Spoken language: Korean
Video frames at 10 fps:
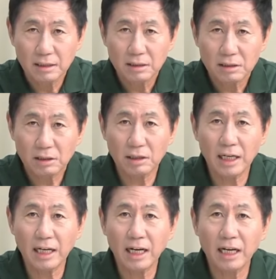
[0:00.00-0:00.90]

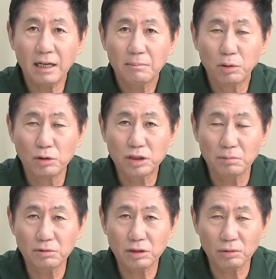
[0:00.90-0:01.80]
천하에 볼 수
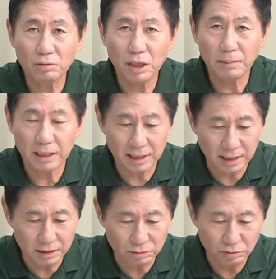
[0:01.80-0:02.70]
없는 정권이
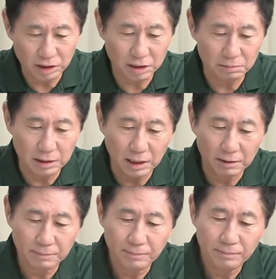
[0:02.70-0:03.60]
발생할 수도 있습니다.
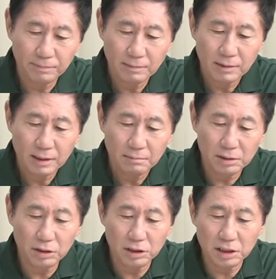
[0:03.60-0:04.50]

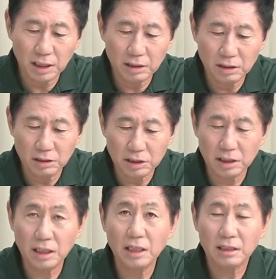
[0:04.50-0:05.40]
믿어지지 않는
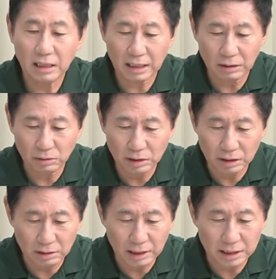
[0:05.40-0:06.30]
현실이 다가오고
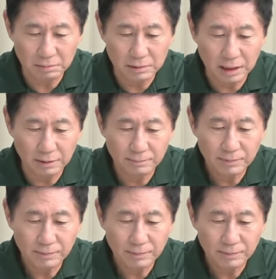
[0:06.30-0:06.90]
있는 것 같습니다.